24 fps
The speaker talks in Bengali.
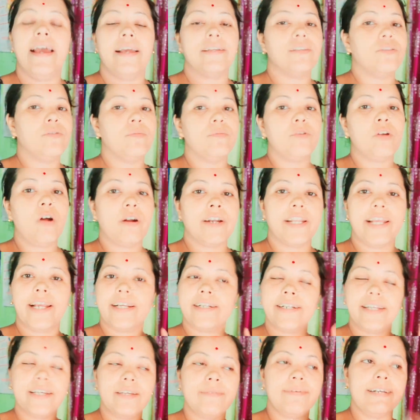একদম ডট
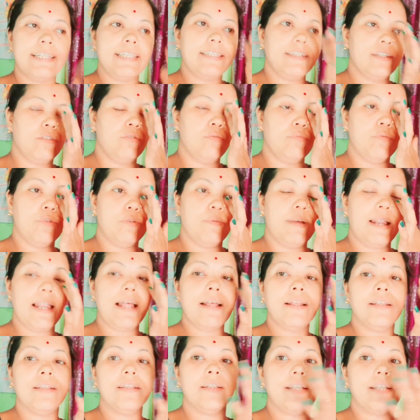একটাই বাচ্চা দুপুরবেলা